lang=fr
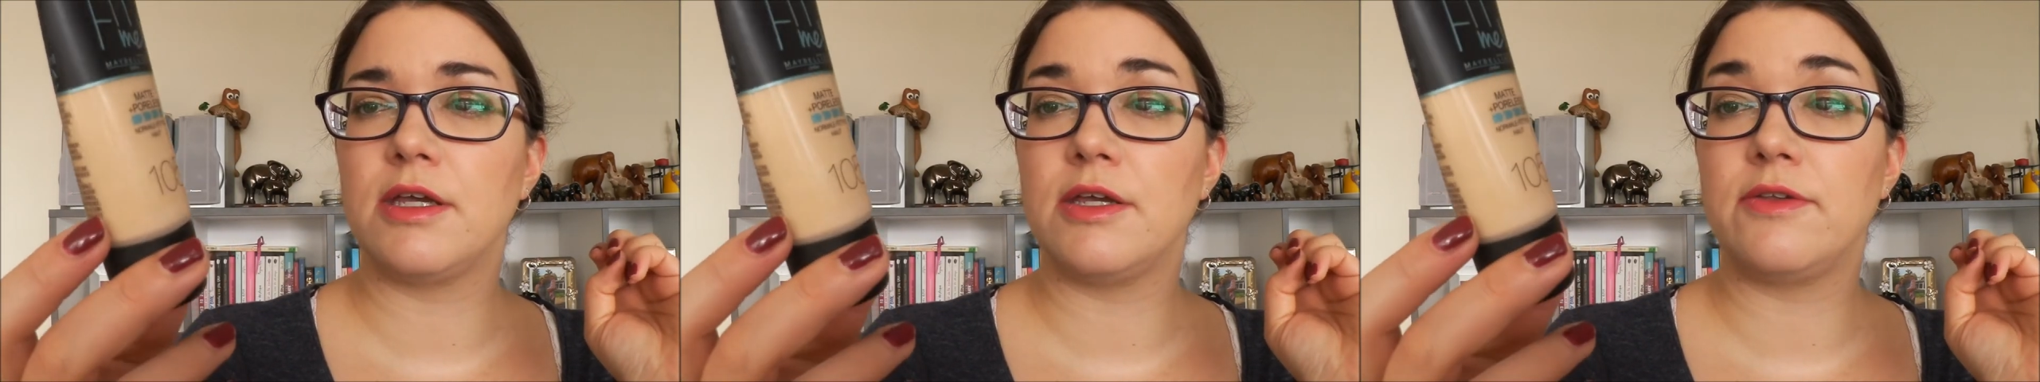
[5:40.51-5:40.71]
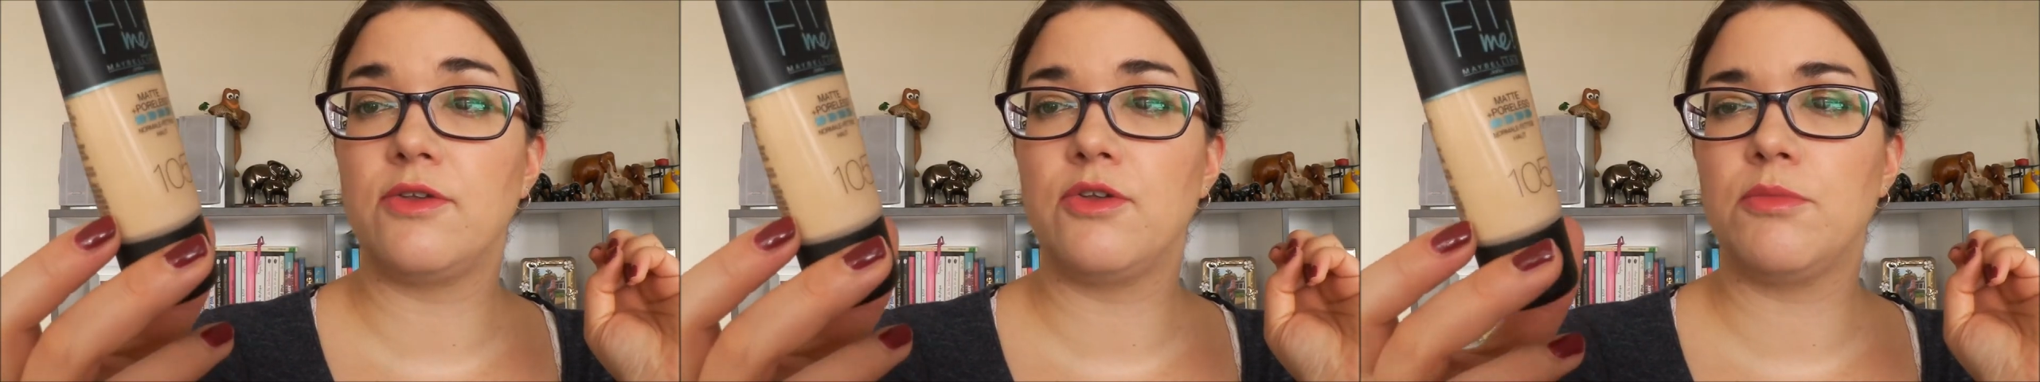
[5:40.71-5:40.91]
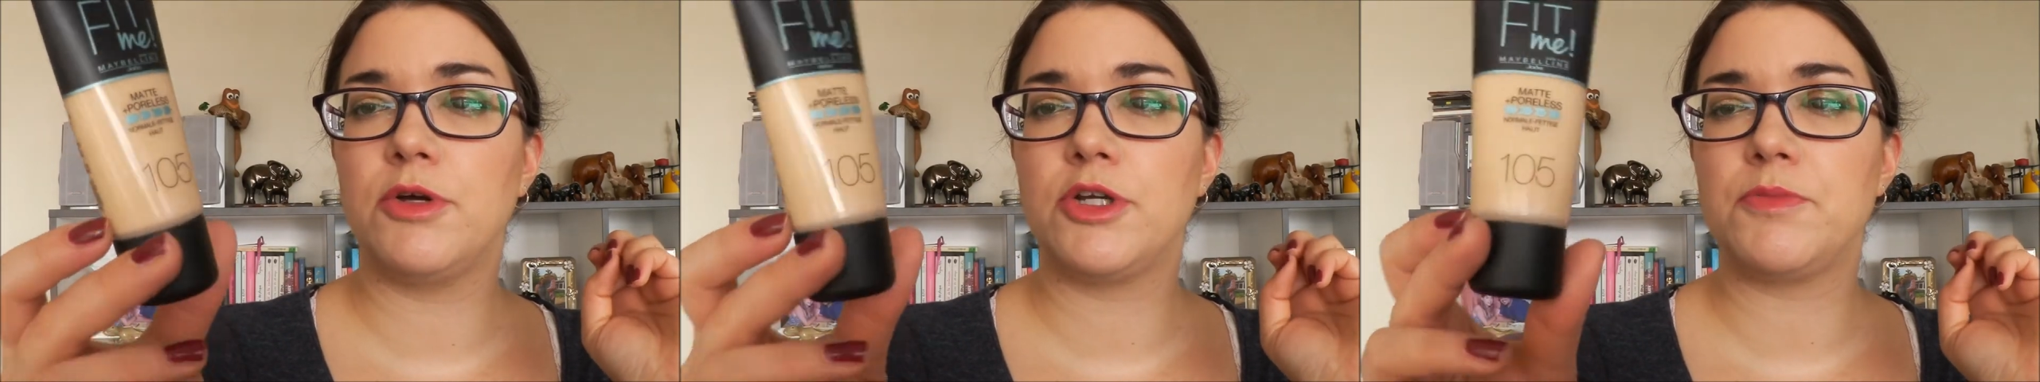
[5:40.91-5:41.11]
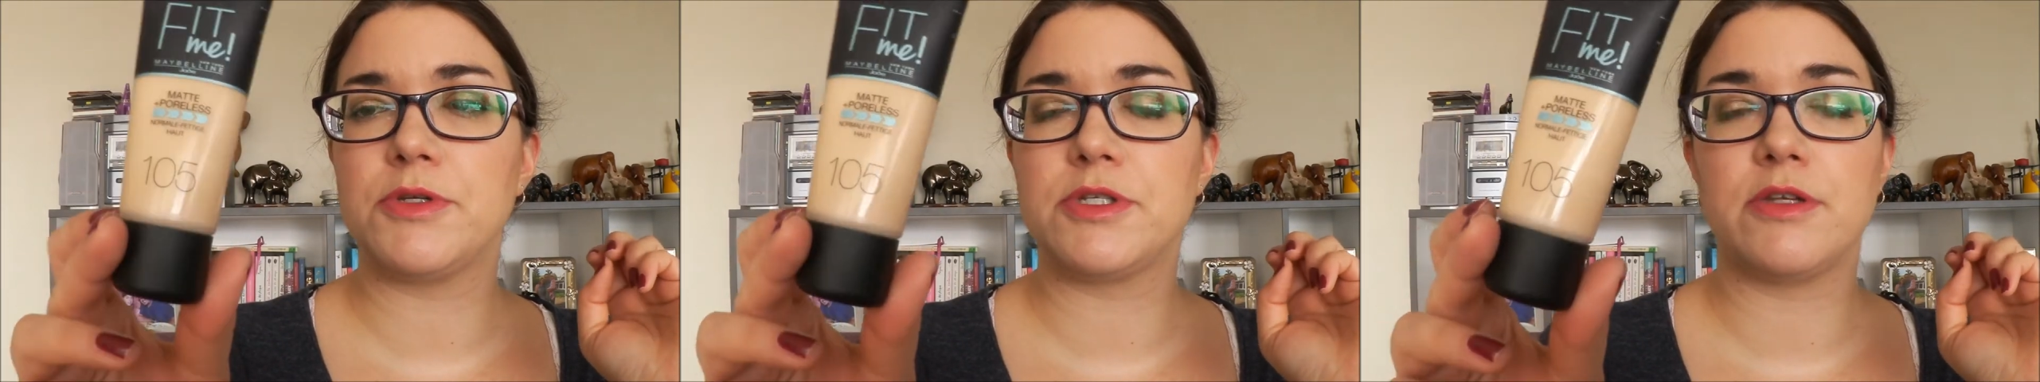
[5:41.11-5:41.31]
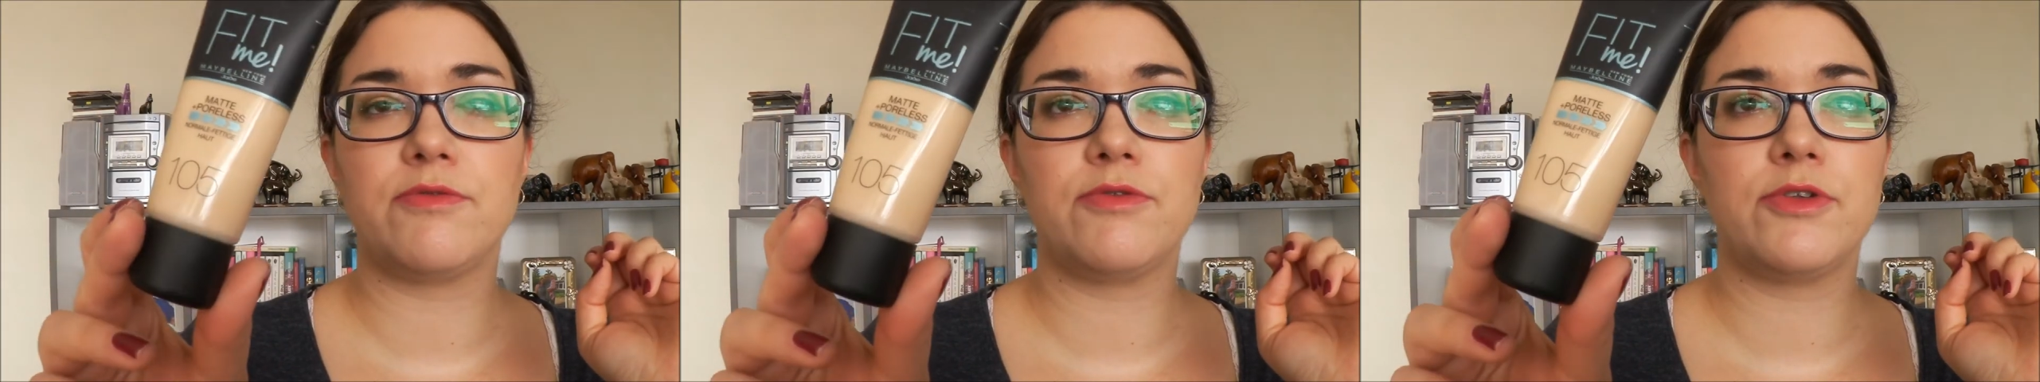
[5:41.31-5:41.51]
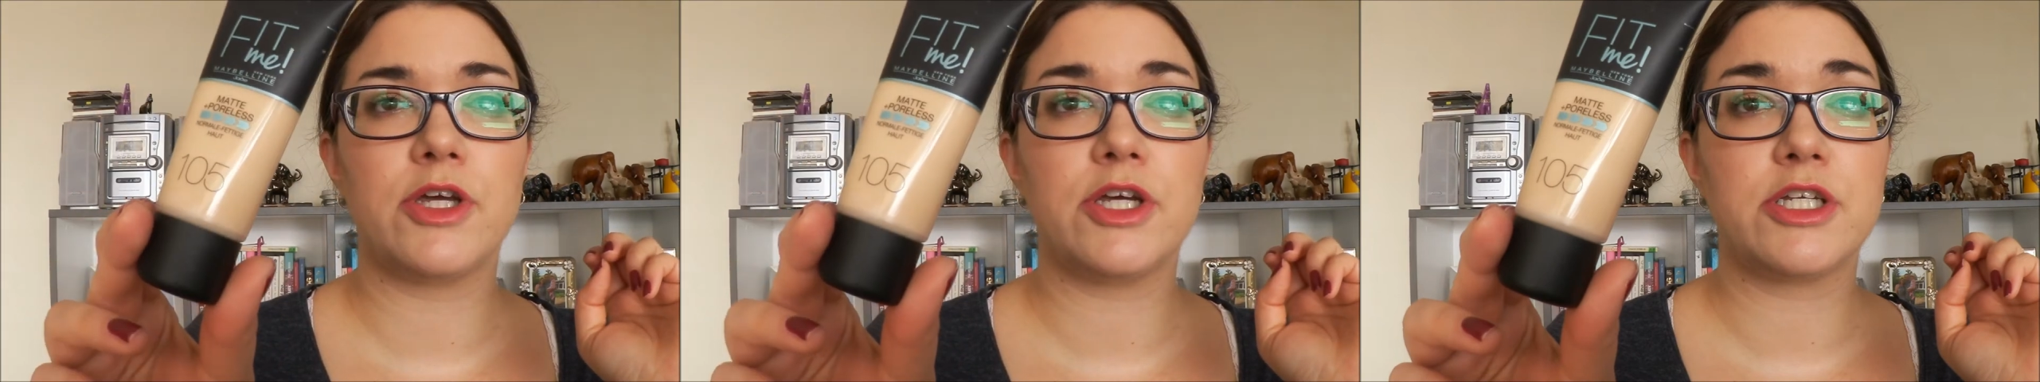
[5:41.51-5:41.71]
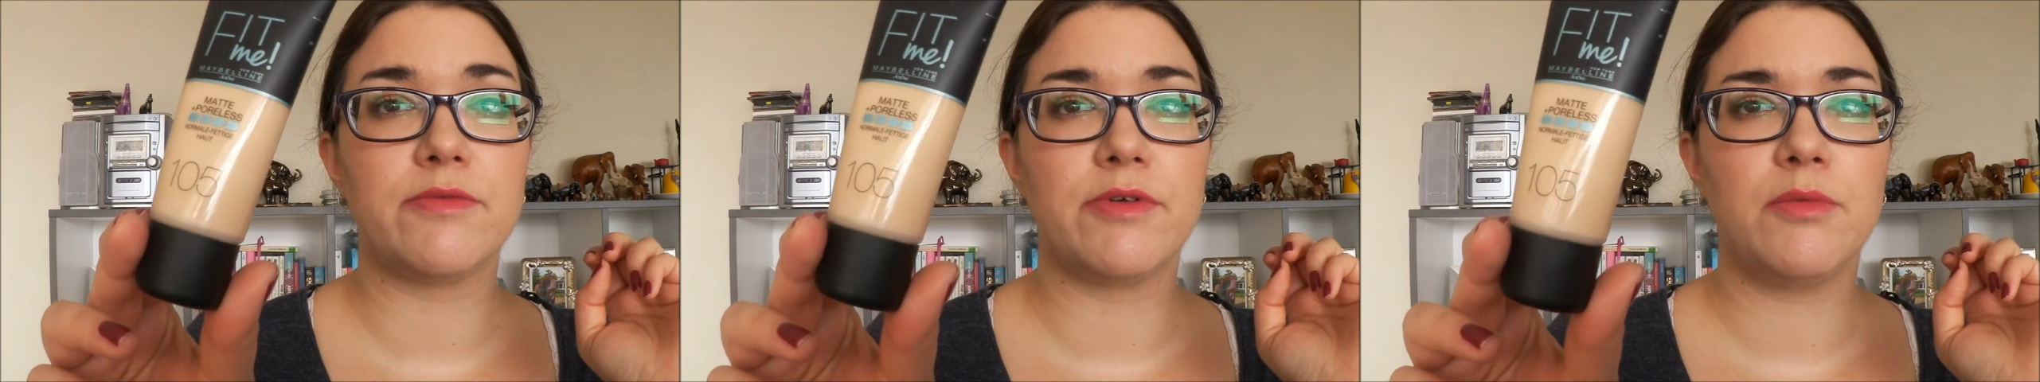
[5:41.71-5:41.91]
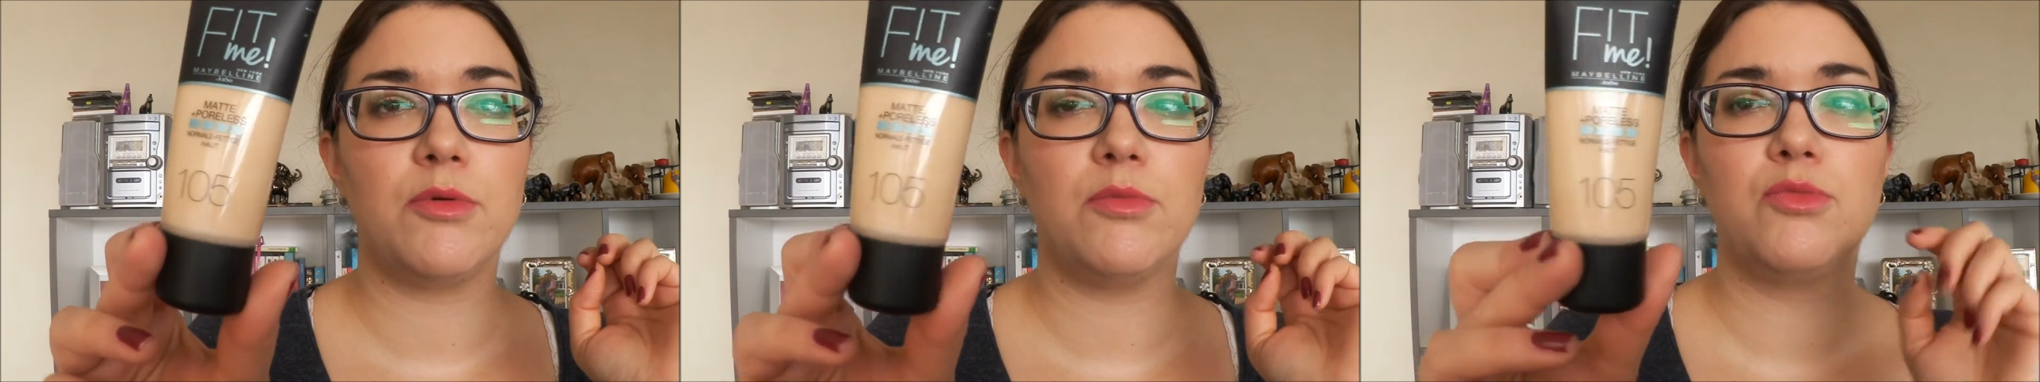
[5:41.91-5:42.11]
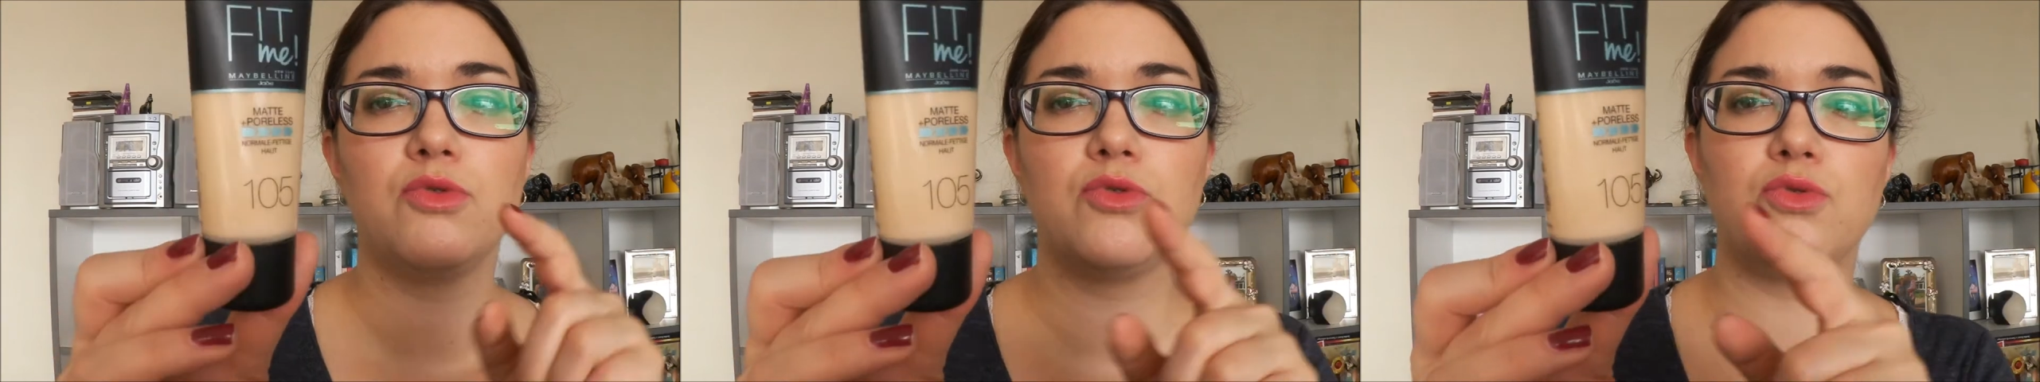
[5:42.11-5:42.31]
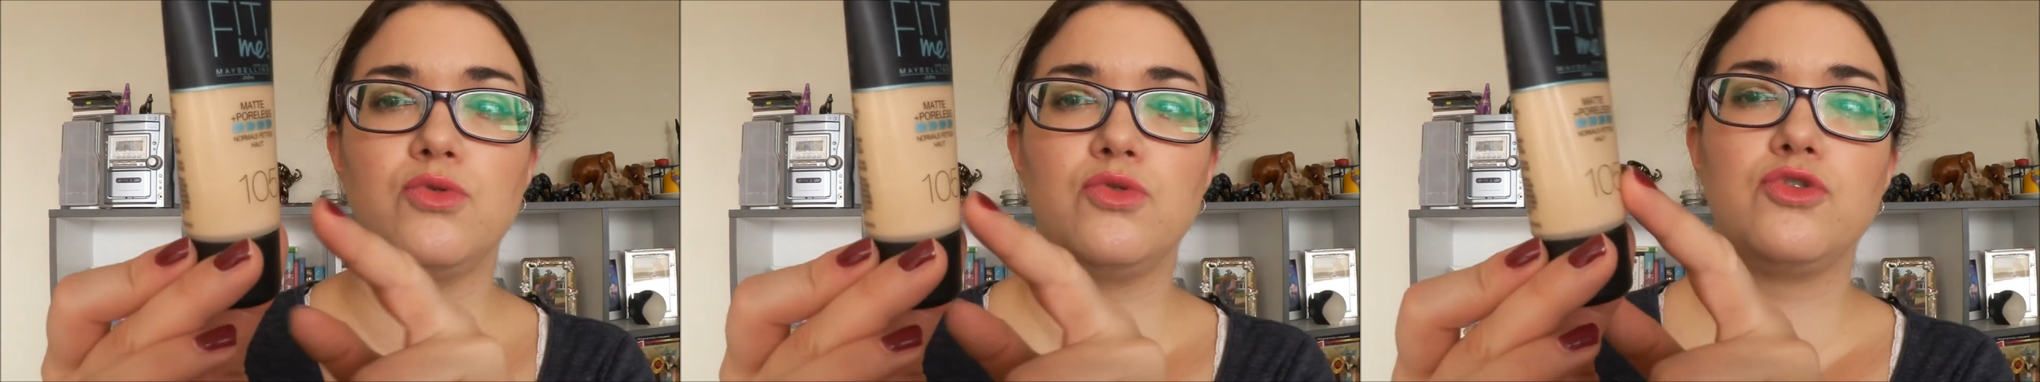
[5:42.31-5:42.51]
Et c'est dommage parce que c'est un teint que j'aime vraiment beaucoup.